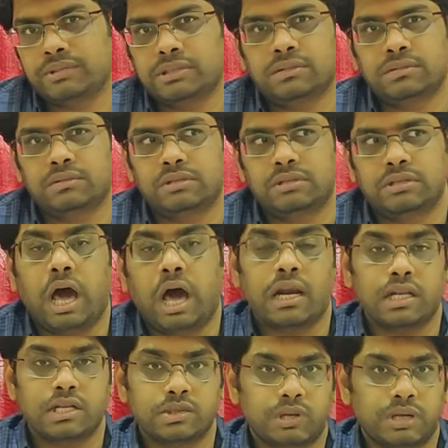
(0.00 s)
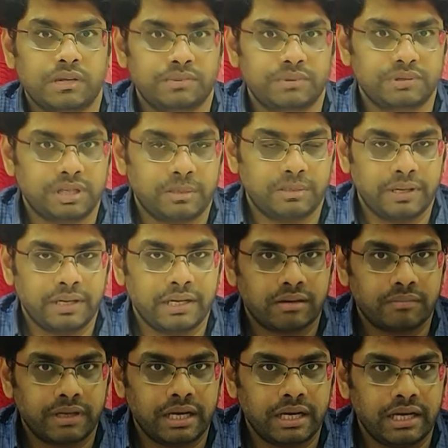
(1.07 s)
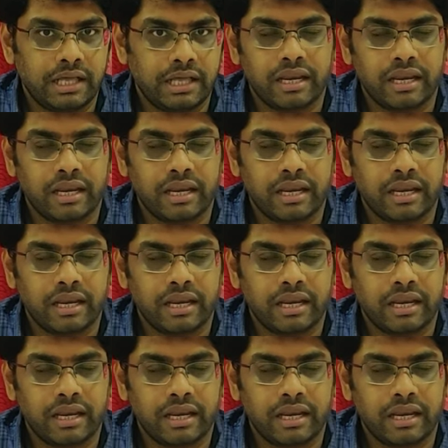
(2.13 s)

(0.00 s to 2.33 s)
போகுது ஒரு ஆறு லட்ச ரூபாய்க்கு போகுது அப்படின்ற மாதிரி